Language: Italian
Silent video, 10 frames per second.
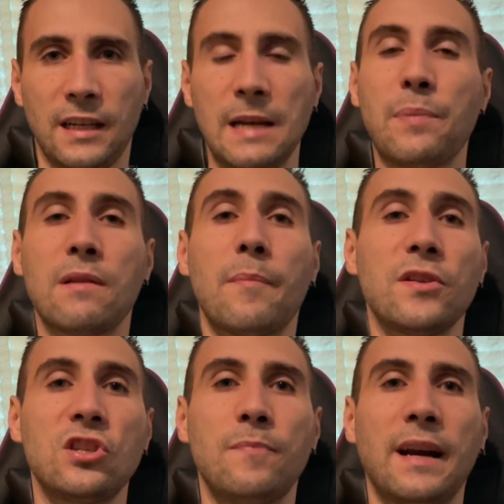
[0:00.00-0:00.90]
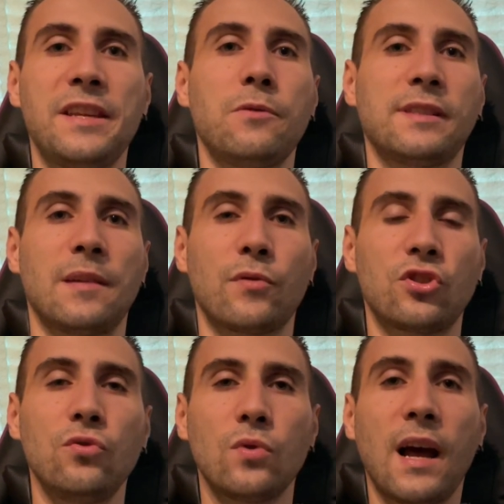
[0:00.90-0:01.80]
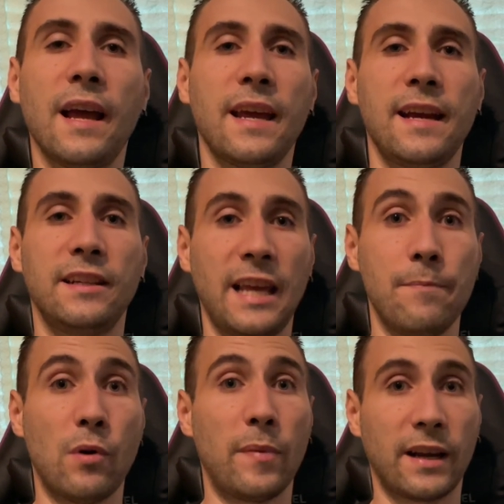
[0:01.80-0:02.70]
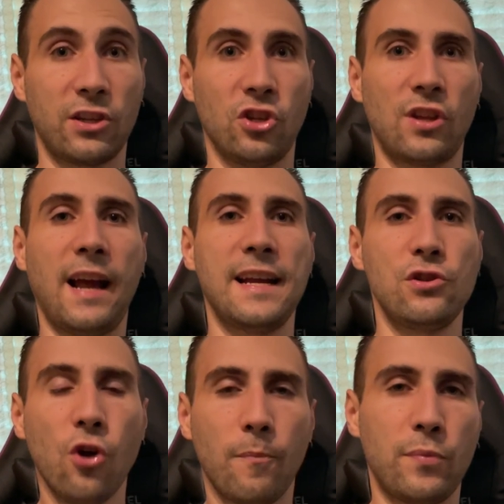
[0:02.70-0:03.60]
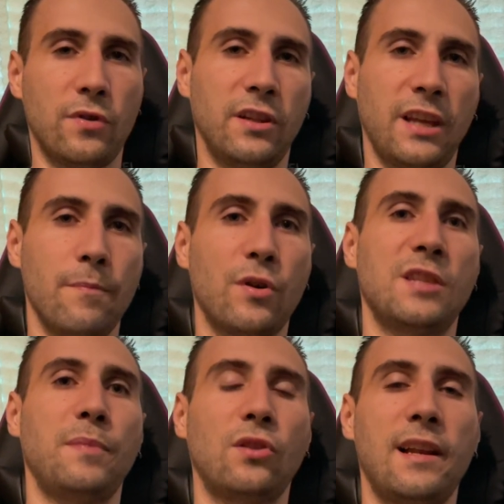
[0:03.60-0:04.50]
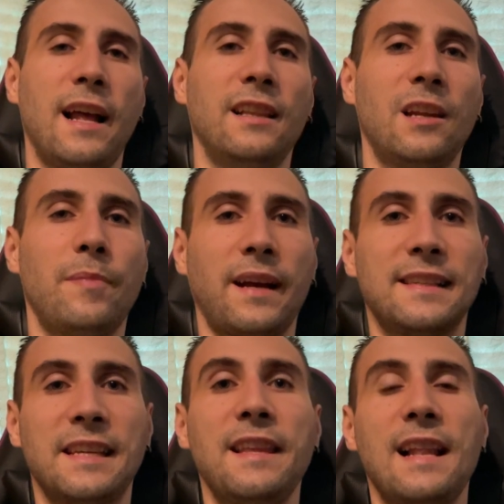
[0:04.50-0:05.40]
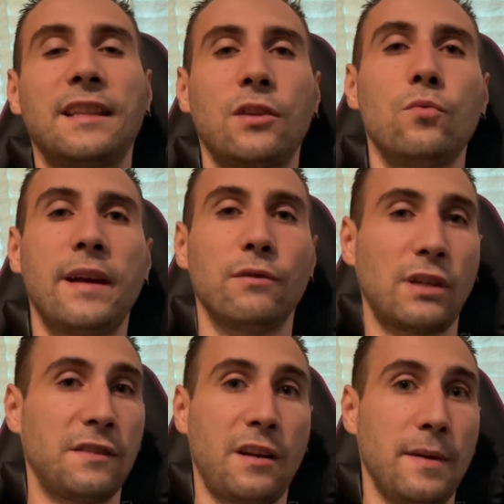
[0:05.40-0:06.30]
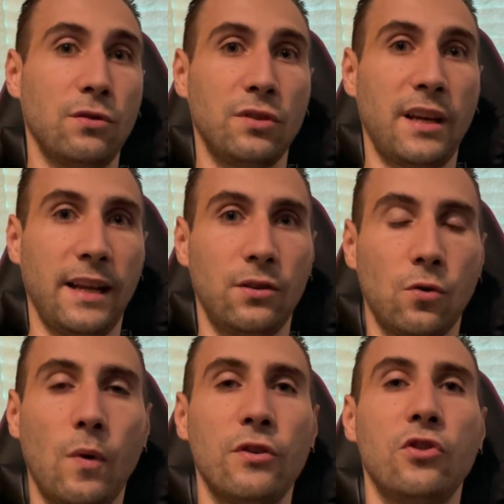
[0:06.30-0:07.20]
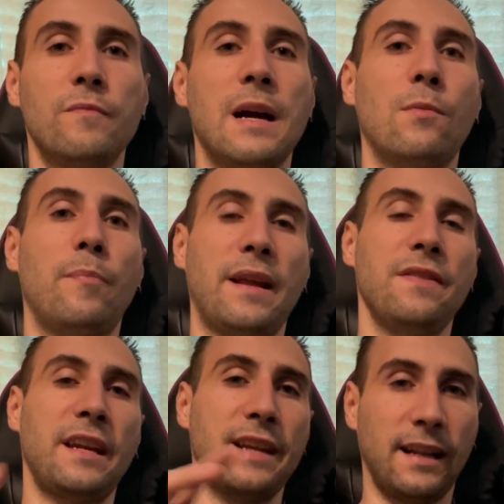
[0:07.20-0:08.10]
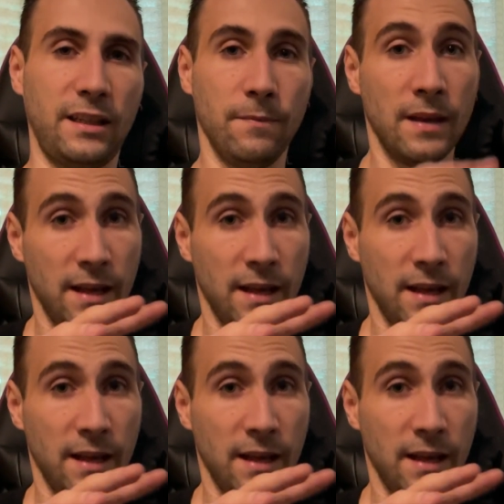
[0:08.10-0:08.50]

Il problema principale di questa procedura è il tempo, perché ci andrà il doppio del tempo rispetto alle altre, perché se nelle altre due è un trasferimento diretto, qua noi dobbiamo prendere i dati,